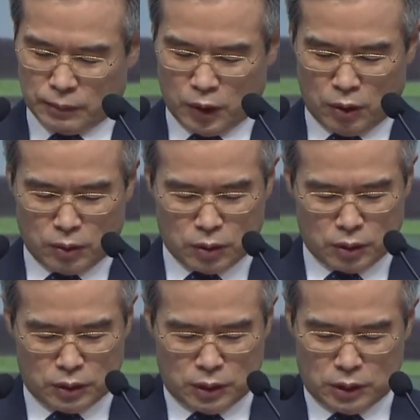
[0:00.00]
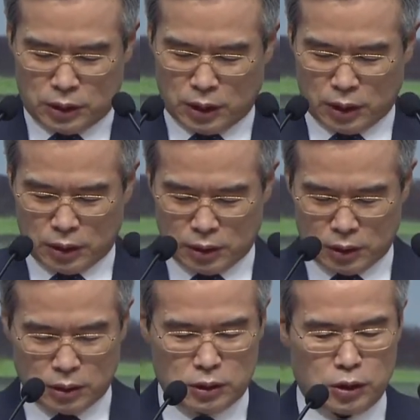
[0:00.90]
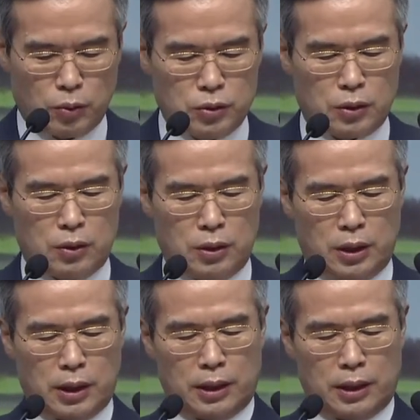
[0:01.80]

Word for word: 여러분 그것이 이제 15절 이하